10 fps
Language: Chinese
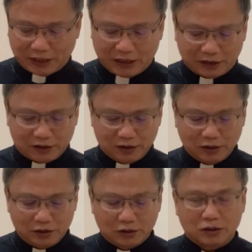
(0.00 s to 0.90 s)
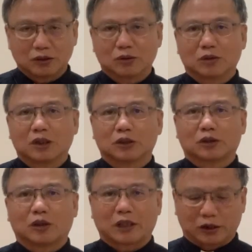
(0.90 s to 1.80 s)
当受好
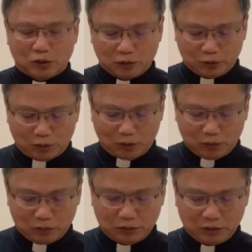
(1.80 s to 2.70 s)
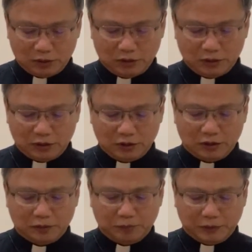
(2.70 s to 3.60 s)
大嘅痛苦，
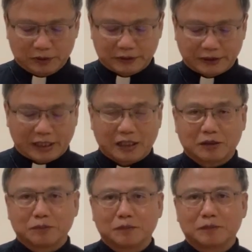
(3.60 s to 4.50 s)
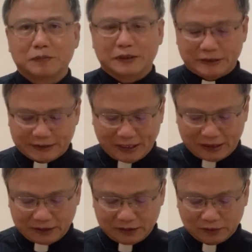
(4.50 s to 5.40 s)
并将被
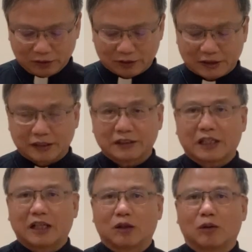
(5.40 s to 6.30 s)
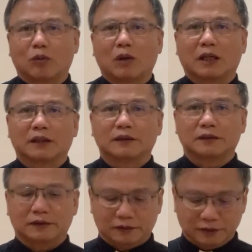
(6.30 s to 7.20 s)
杀。第三只爱复
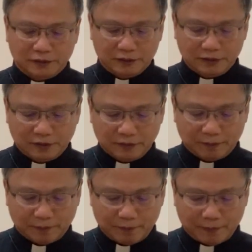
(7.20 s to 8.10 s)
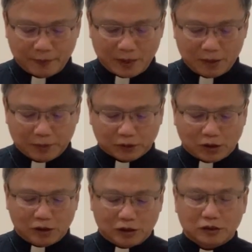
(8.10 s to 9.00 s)
活。”彼
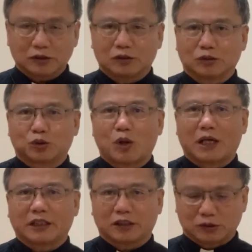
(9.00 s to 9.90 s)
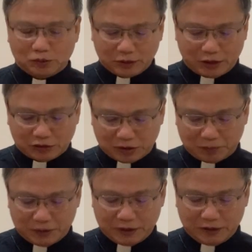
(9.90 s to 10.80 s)
得罗就拖耶稣到一
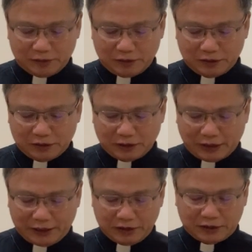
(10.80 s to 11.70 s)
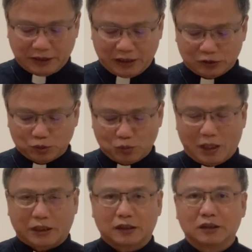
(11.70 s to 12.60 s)
边，甲伊他做
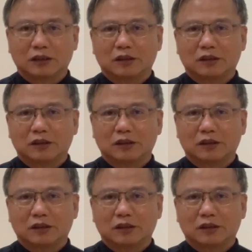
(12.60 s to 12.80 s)
啊。